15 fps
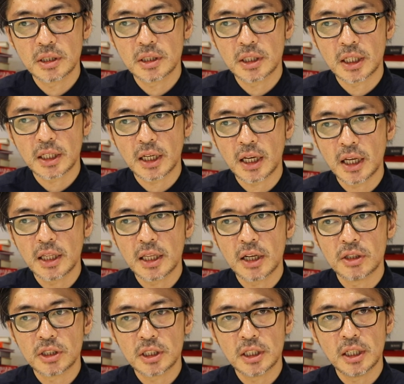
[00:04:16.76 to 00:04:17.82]
きっかけにな
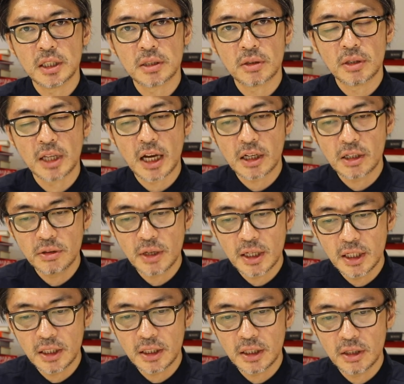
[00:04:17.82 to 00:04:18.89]
るし、その役
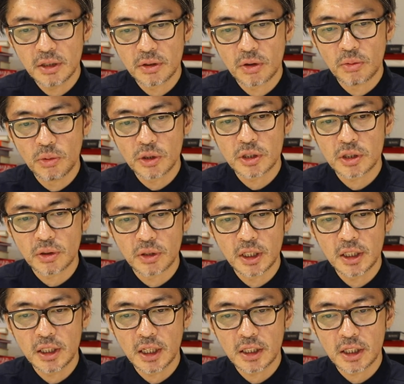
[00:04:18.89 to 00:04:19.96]
割っていうのを持つと
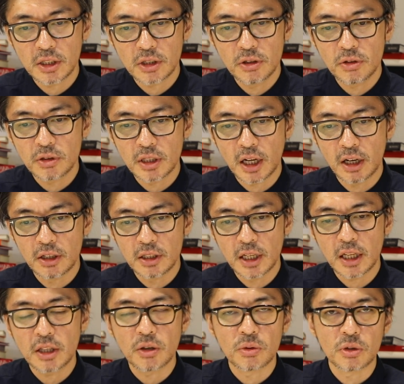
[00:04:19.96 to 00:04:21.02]
人間って強くなるん
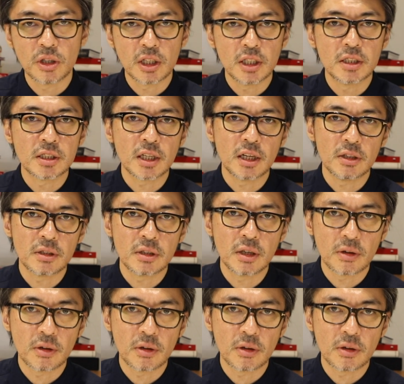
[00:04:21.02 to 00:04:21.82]
だってことに気づけるっていうこ